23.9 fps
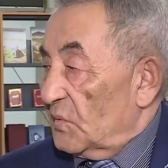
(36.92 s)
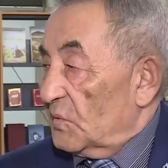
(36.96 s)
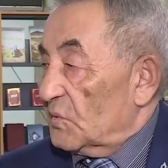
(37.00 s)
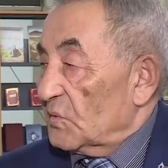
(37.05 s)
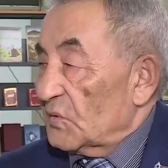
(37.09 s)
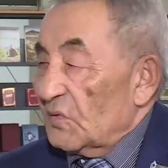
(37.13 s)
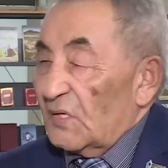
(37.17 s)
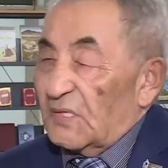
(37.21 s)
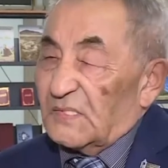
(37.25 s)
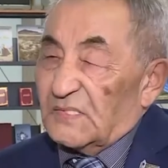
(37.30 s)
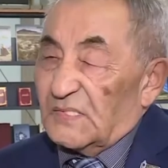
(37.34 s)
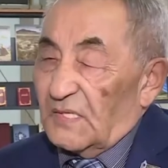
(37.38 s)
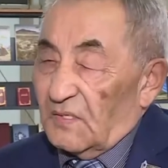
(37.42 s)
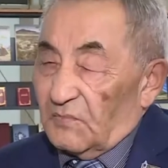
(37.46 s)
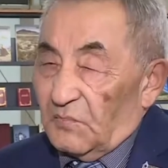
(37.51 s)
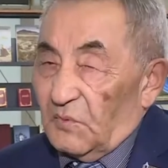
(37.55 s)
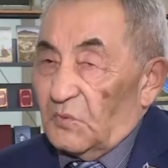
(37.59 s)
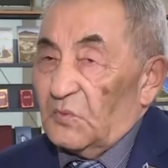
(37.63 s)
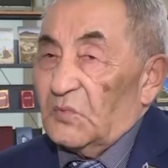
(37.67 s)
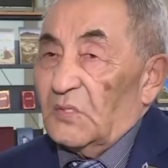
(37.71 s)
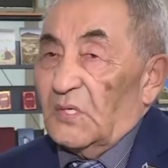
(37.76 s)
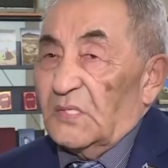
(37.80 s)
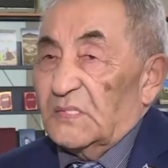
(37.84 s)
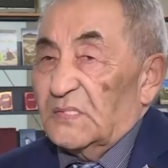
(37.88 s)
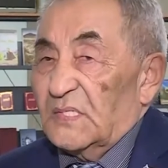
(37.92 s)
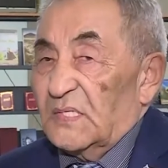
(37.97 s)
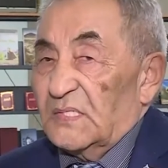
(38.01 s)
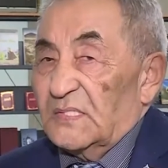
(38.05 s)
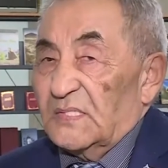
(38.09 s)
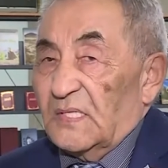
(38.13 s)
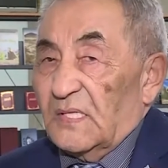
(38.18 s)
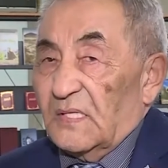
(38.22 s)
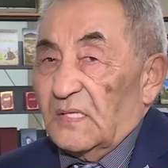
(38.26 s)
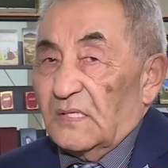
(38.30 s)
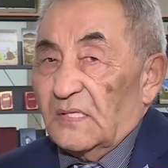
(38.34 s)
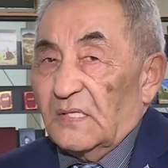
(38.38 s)
бүкіл қазақ бүкіл
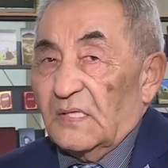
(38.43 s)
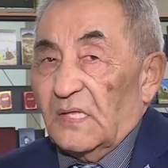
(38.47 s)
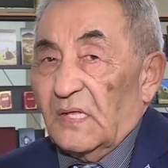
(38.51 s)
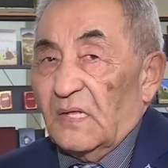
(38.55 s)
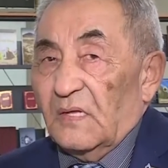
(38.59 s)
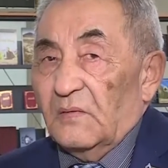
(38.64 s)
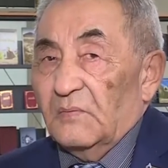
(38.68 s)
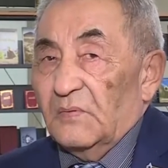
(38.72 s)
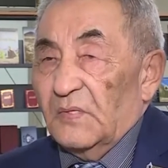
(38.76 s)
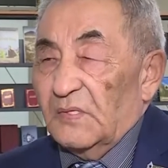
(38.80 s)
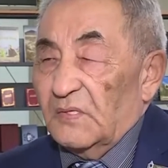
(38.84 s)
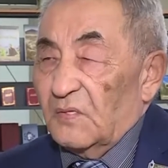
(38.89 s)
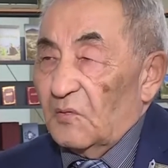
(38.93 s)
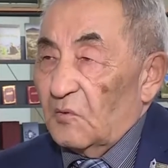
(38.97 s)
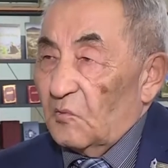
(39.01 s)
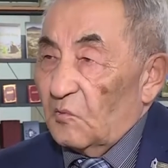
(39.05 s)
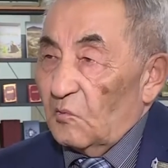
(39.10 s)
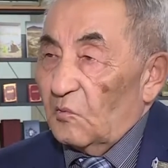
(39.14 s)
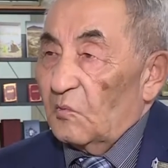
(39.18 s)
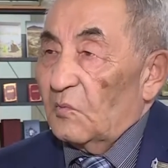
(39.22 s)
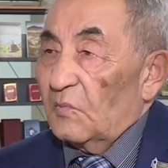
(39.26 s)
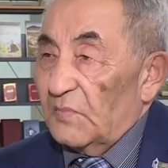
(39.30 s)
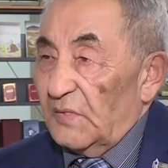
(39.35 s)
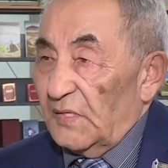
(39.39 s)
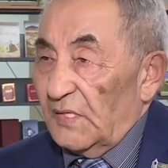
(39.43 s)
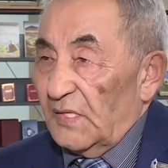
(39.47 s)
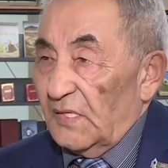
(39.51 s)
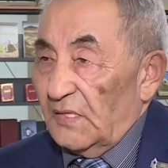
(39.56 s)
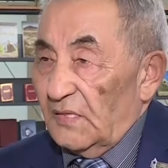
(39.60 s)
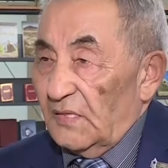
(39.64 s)
қазақстандықтар абайдың рухыменен